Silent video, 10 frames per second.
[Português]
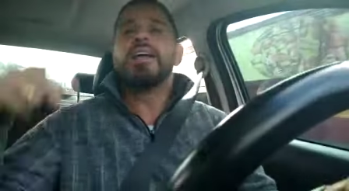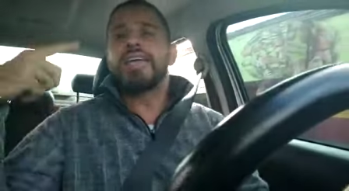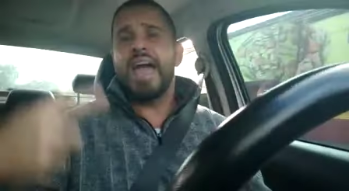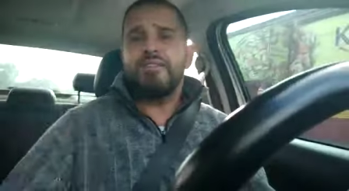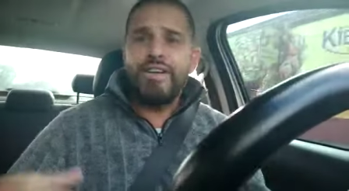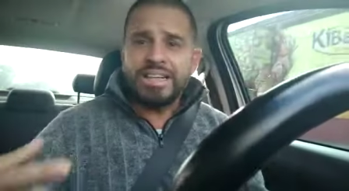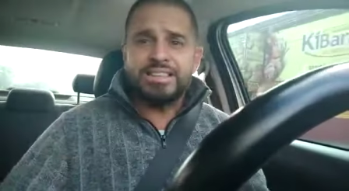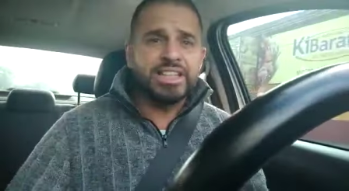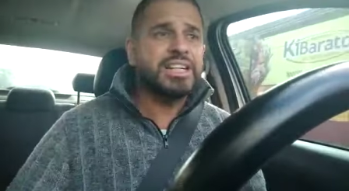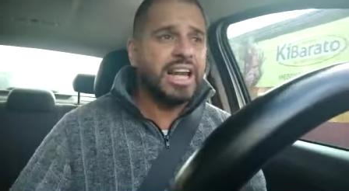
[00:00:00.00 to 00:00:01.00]
Quem vai
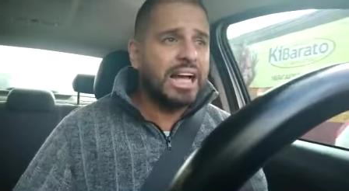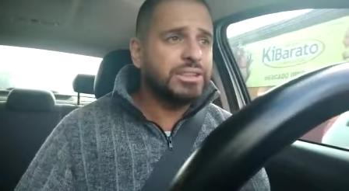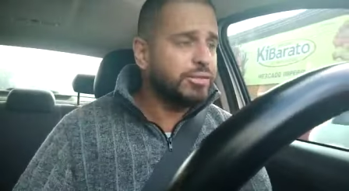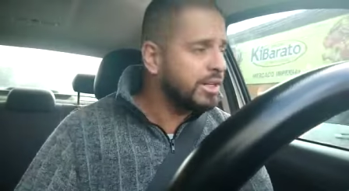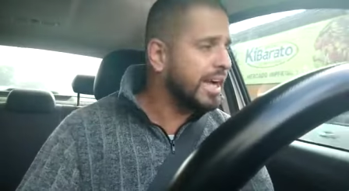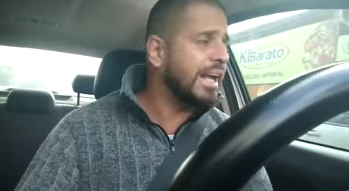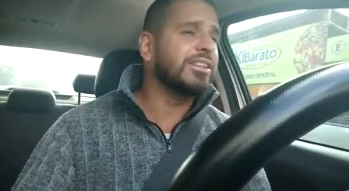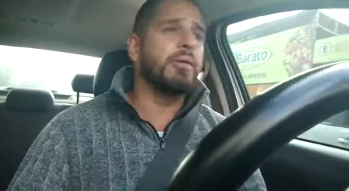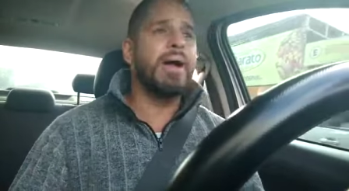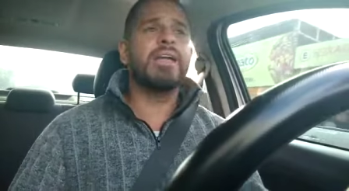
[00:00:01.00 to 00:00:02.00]
se classificar
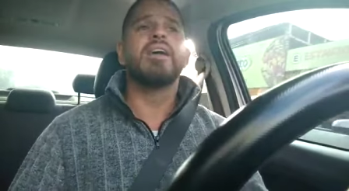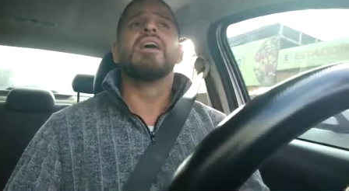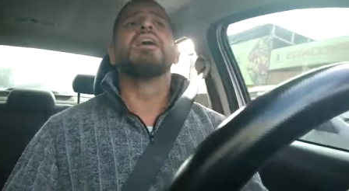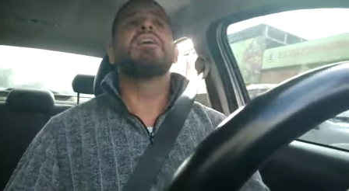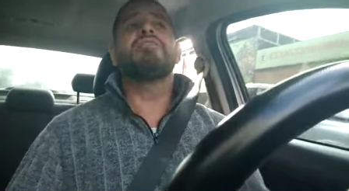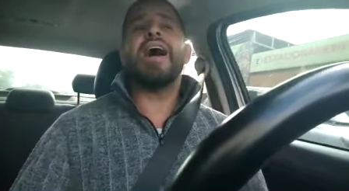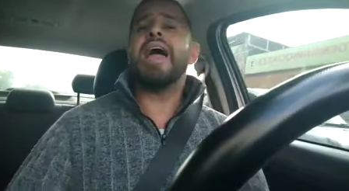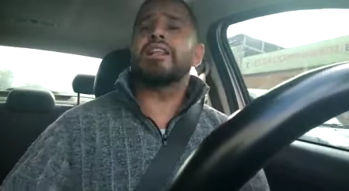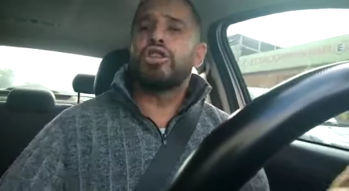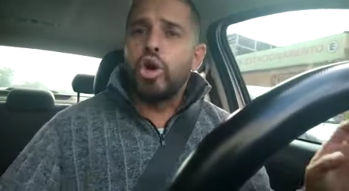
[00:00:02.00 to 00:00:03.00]
também e vai
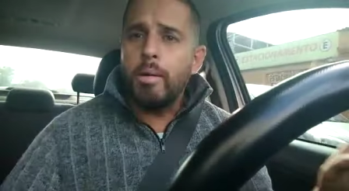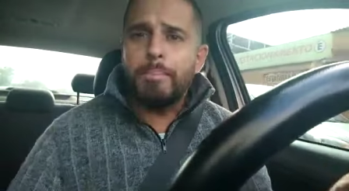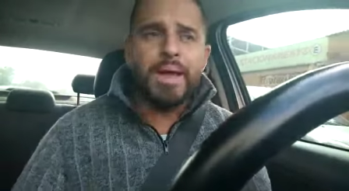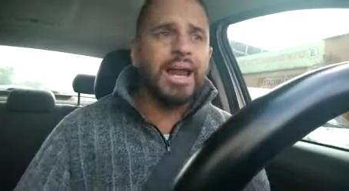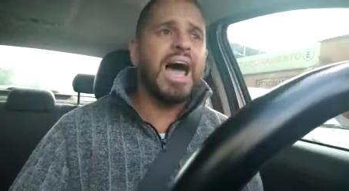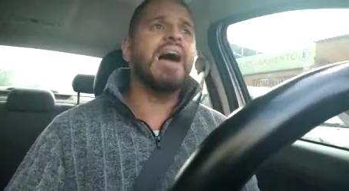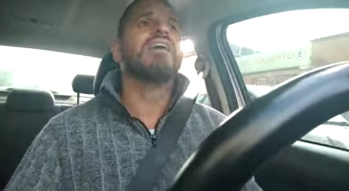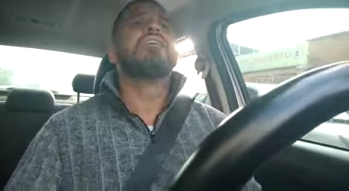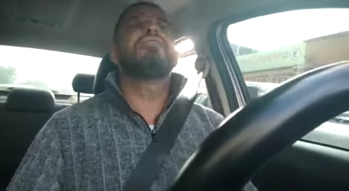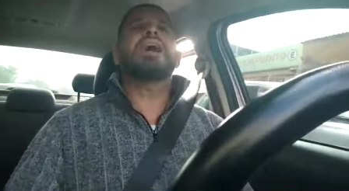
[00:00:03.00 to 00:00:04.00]
atropelar
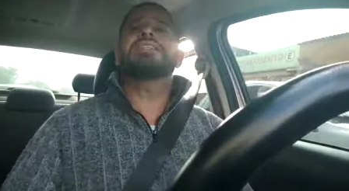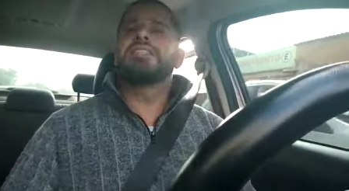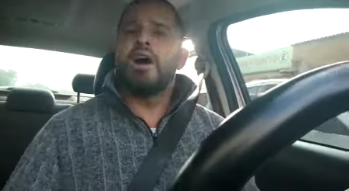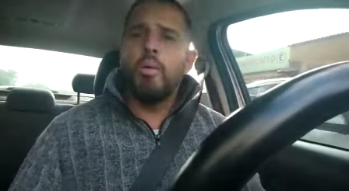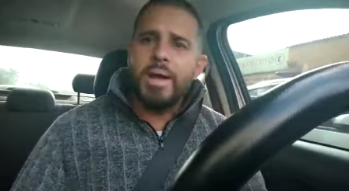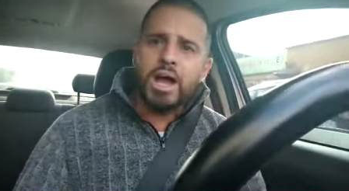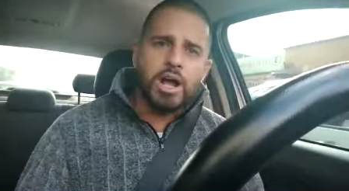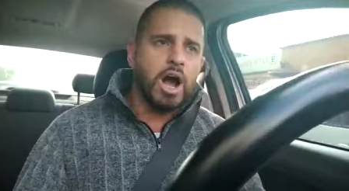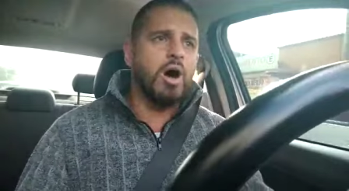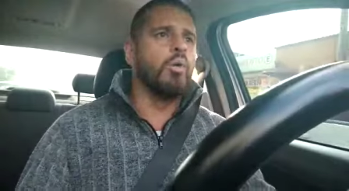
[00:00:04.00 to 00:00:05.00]
vai ser o
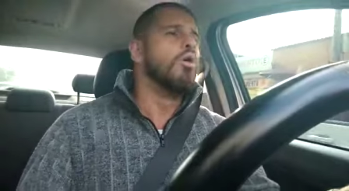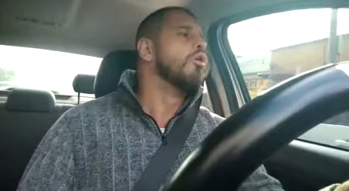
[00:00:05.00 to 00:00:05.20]
Mengão